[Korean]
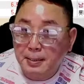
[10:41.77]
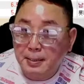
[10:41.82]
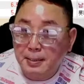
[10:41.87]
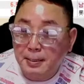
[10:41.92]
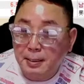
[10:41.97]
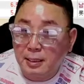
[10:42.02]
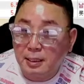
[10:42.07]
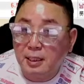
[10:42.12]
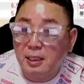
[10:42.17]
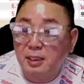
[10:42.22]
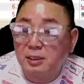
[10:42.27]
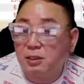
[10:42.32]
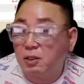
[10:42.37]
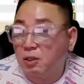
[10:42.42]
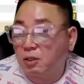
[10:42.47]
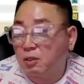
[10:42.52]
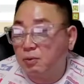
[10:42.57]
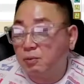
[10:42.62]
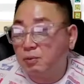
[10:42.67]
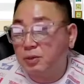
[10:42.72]
그래서
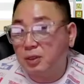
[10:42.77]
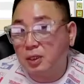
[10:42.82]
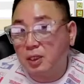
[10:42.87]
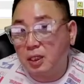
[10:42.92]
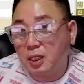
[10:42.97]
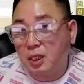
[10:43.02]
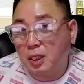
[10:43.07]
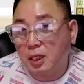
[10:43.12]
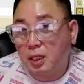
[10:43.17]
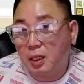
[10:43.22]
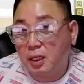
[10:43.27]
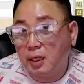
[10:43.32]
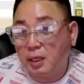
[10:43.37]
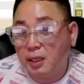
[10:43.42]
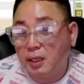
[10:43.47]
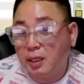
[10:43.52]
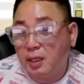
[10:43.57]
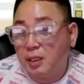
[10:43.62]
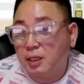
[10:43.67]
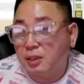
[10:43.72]
여러분들이
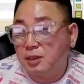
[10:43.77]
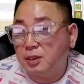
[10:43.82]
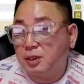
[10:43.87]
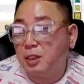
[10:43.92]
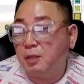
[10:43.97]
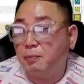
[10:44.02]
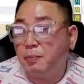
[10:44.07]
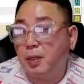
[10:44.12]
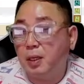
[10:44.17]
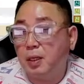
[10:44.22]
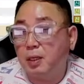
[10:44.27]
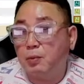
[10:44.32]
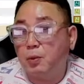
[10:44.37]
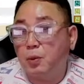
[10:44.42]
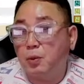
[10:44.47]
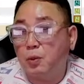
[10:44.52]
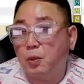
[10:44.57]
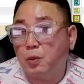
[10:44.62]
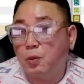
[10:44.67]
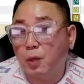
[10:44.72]
실패를
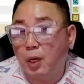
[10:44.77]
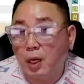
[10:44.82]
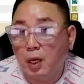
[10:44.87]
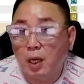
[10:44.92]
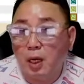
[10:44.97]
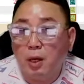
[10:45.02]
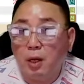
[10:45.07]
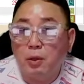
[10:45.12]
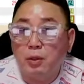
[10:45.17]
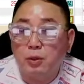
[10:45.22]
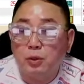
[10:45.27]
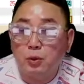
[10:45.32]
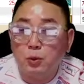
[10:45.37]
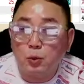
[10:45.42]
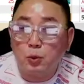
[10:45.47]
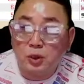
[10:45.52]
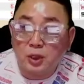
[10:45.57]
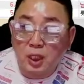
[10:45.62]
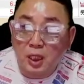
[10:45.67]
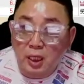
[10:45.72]
보는 경우가
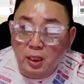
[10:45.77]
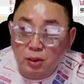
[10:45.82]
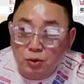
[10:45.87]
쫓아가는